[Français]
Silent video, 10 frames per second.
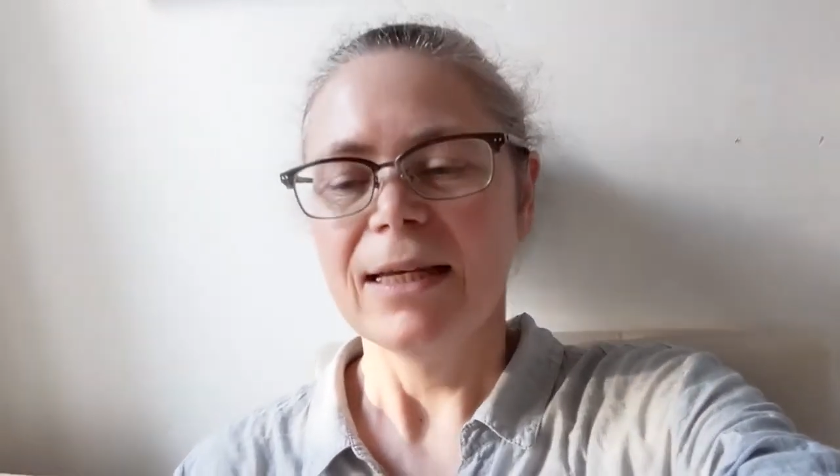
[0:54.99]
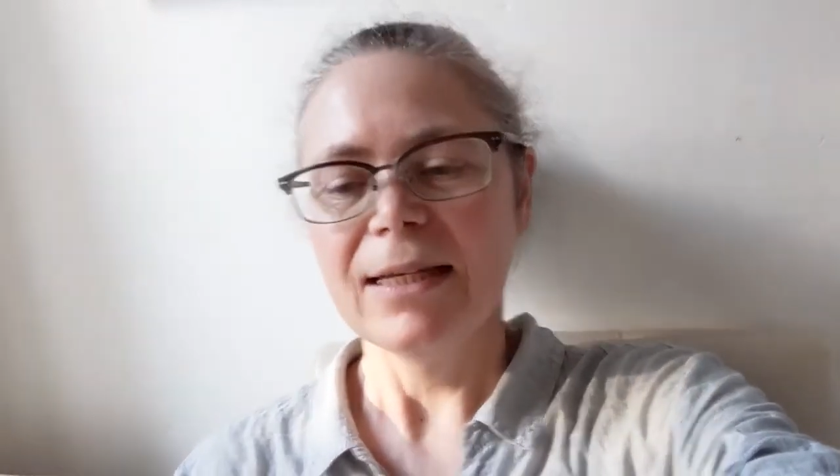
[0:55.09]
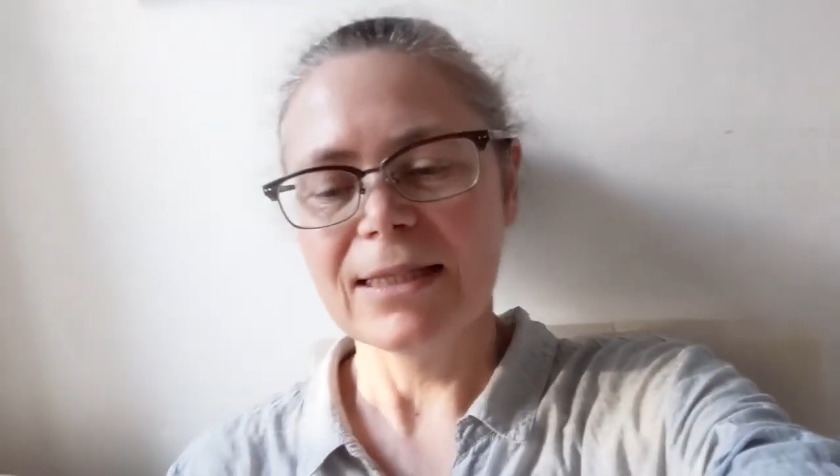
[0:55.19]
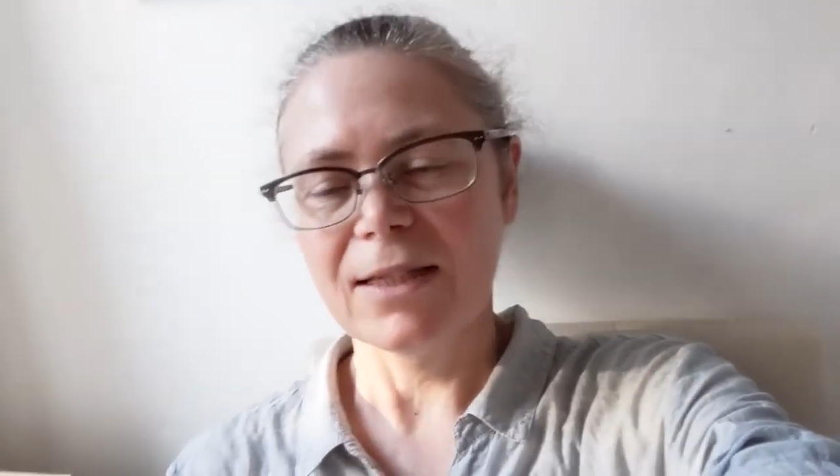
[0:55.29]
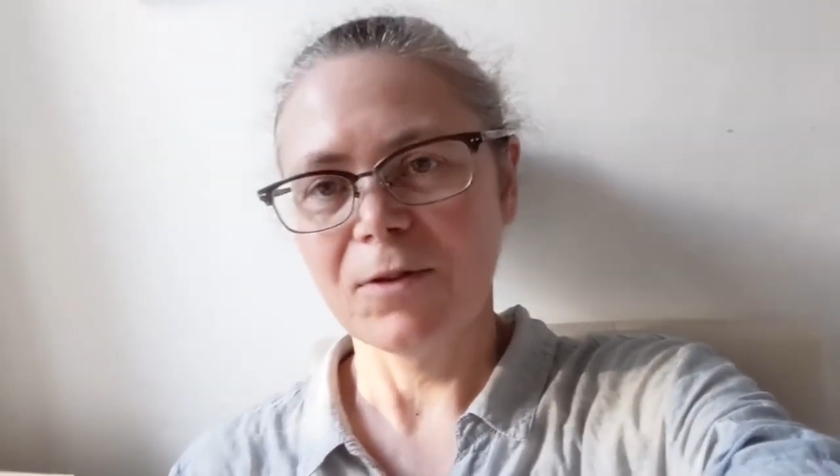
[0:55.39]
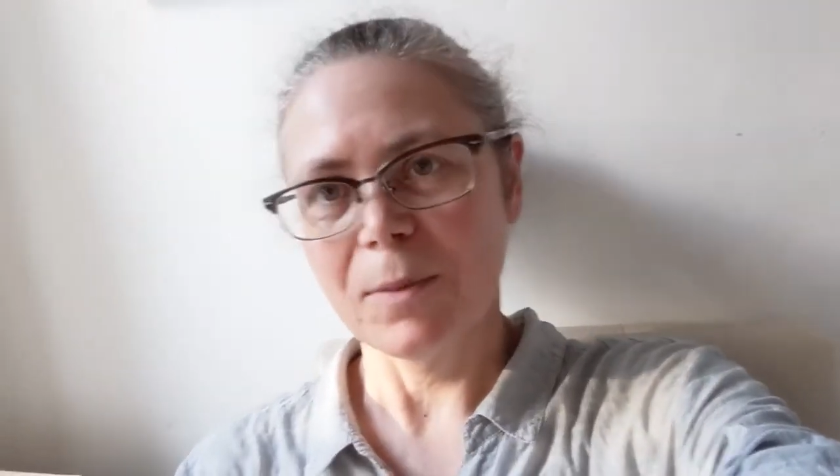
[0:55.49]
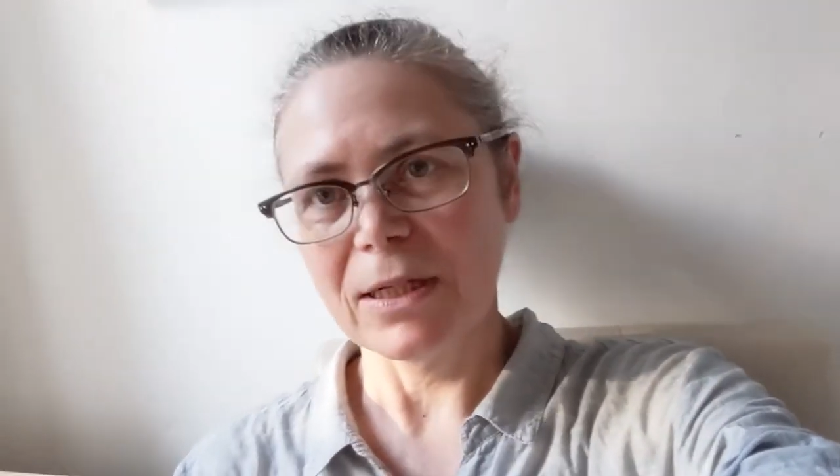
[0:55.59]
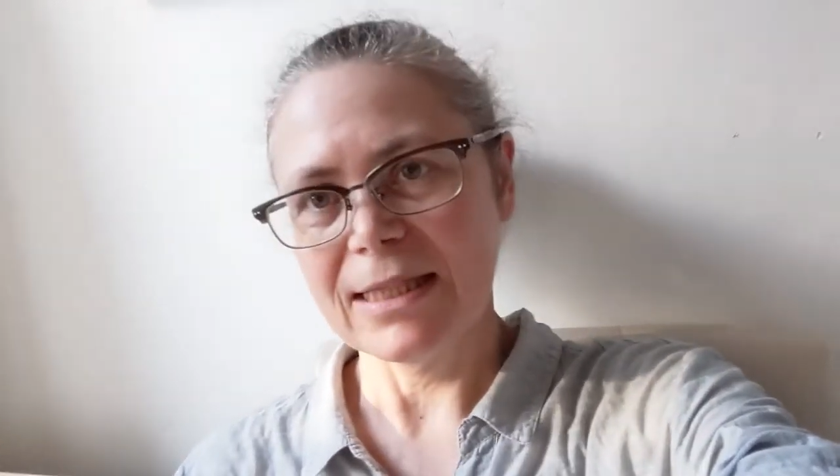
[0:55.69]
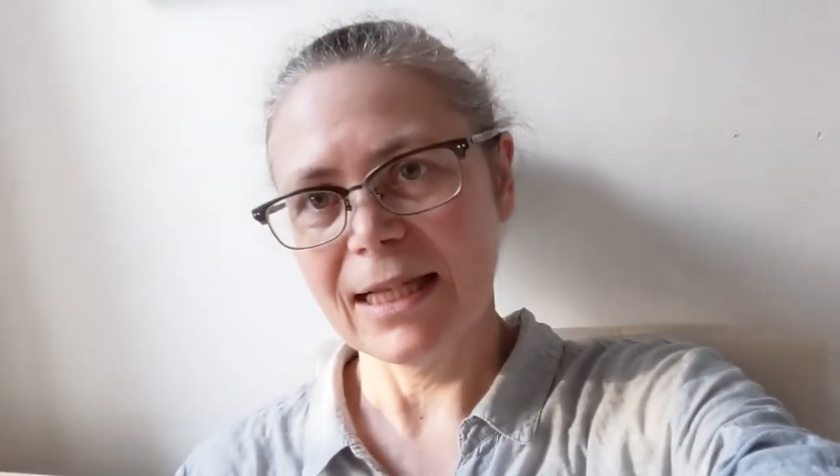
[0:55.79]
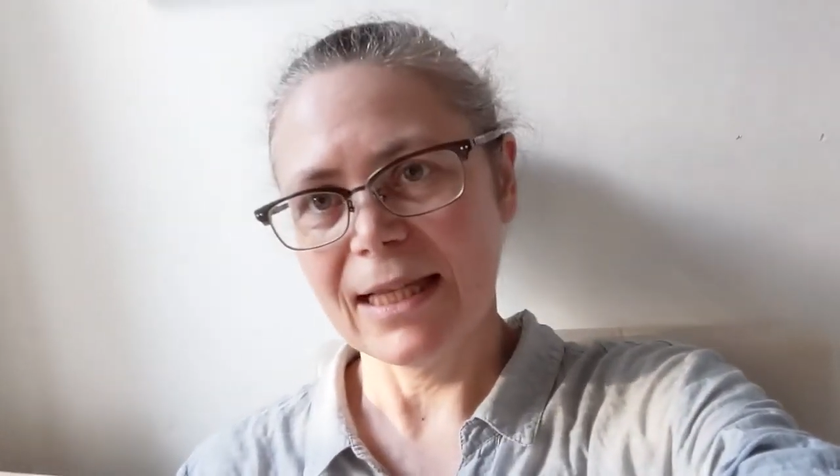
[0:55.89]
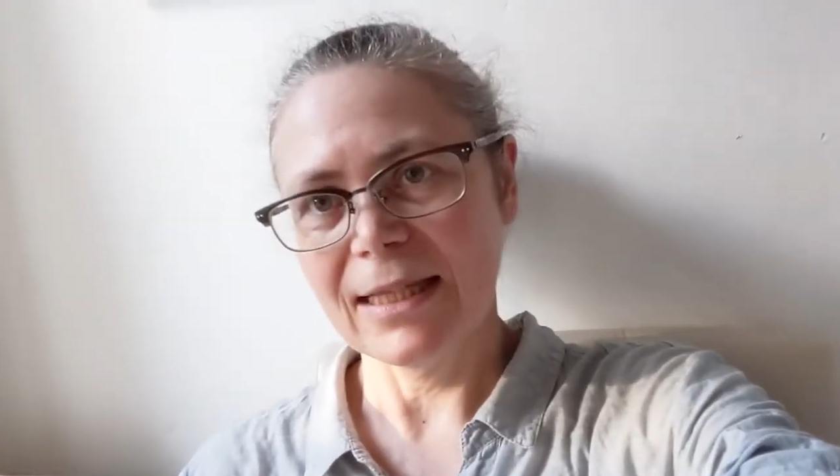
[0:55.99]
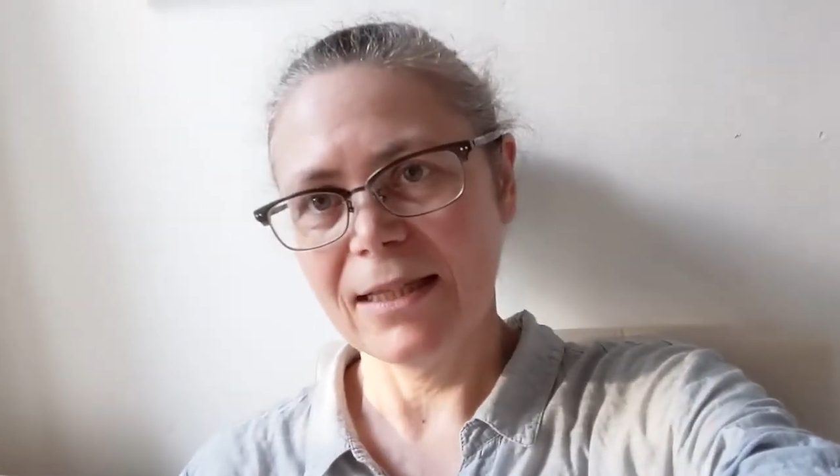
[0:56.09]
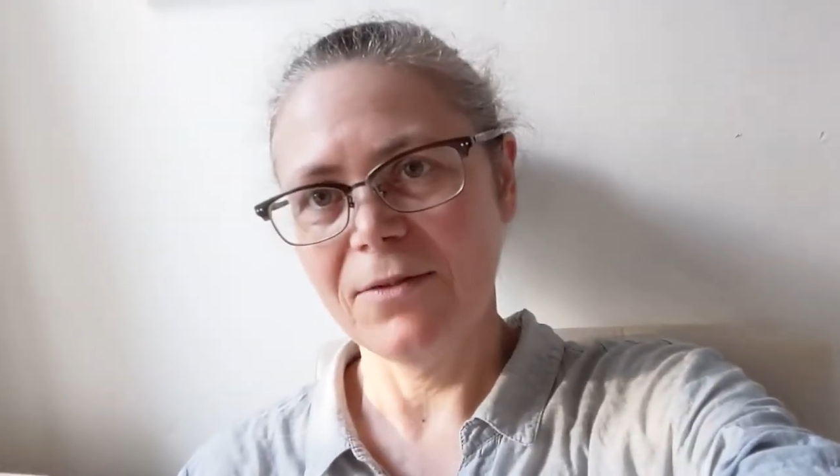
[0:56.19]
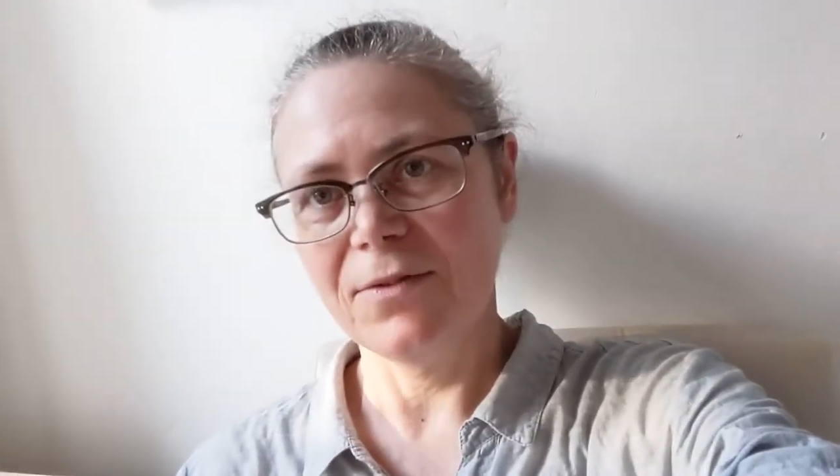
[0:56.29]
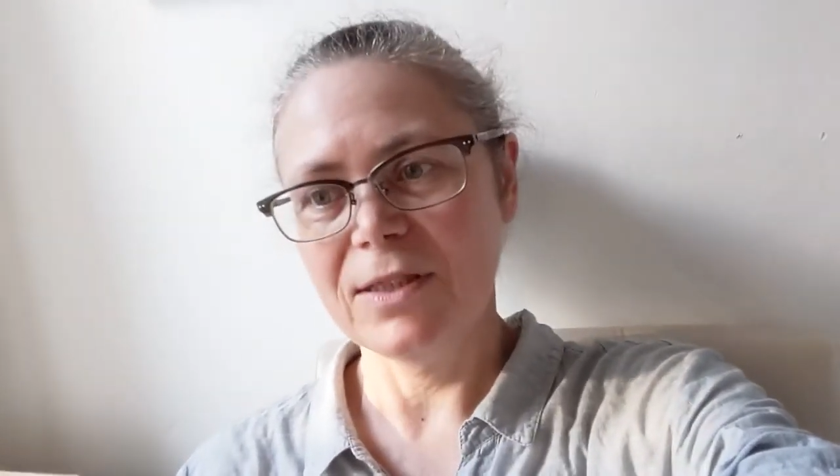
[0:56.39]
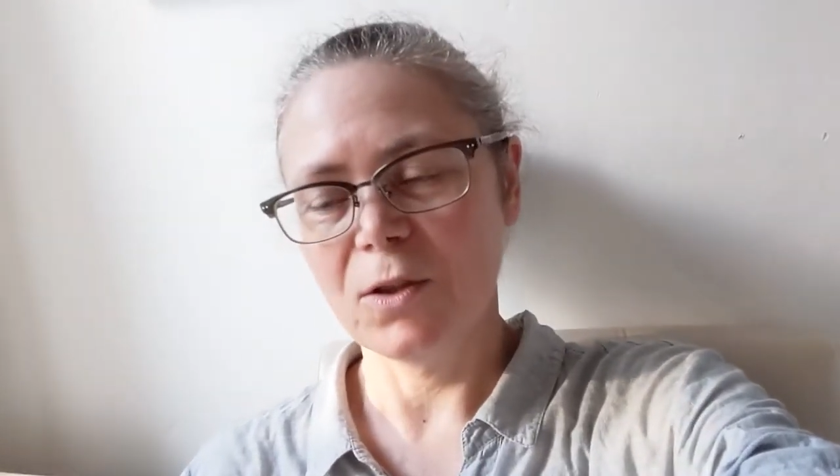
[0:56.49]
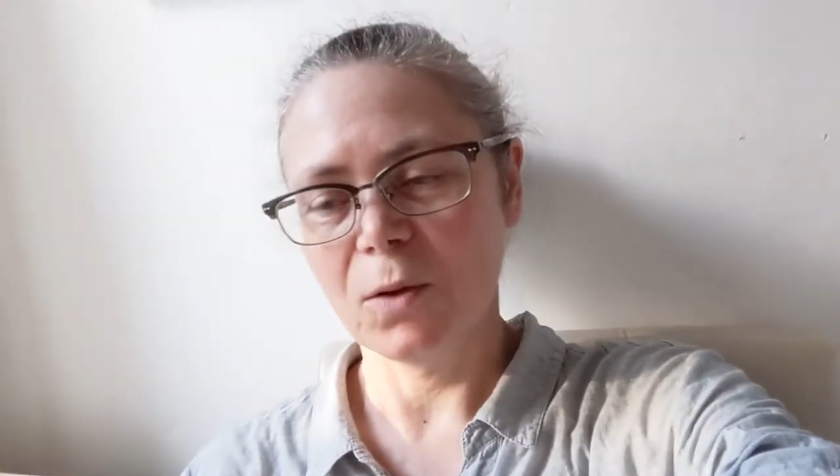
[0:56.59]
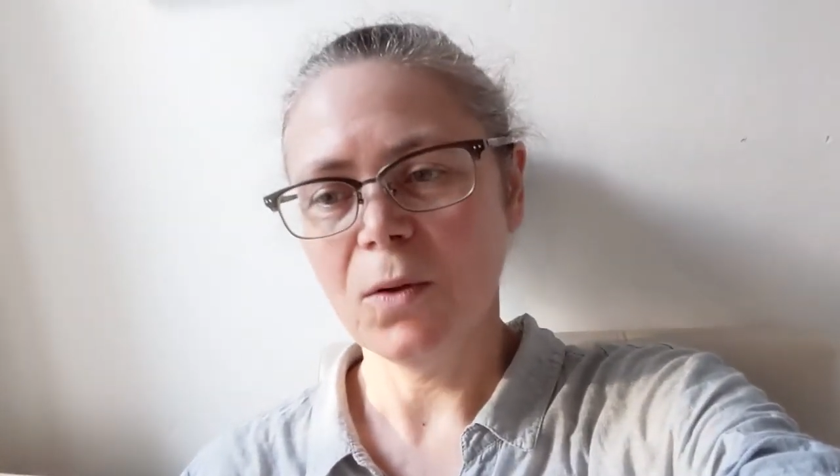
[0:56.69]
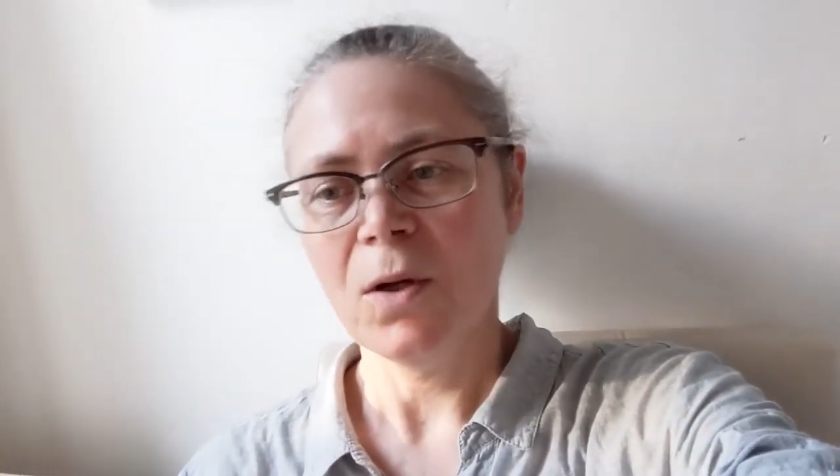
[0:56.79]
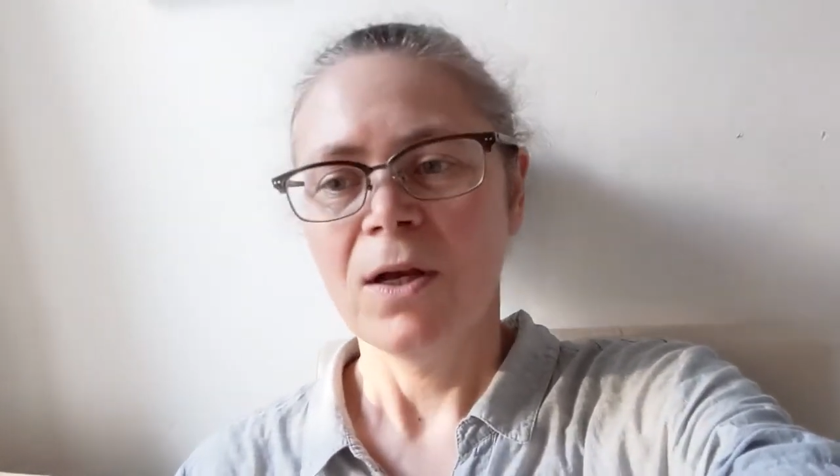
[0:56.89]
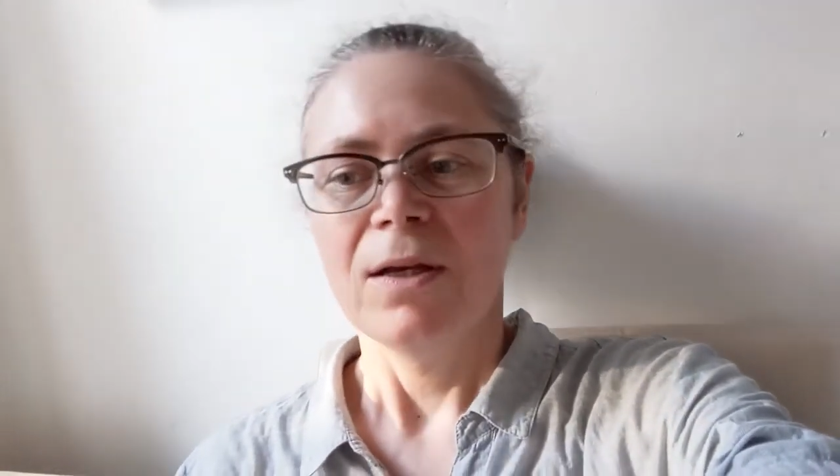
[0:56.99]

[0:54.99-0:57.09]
et ça va passer à la télévision.